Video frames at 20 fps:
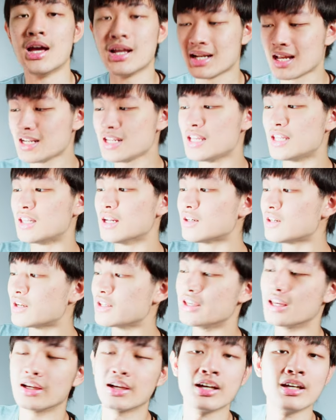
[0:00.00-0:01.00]
那你当然
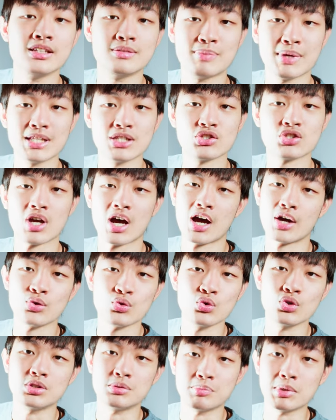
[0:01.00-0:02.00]
也可以编。插
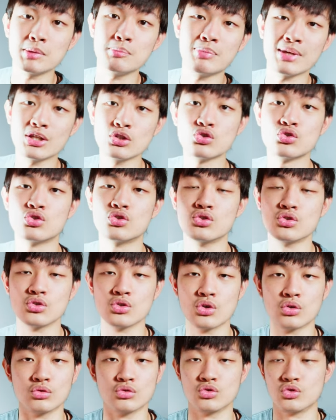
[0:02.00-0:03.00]
USB 边使用，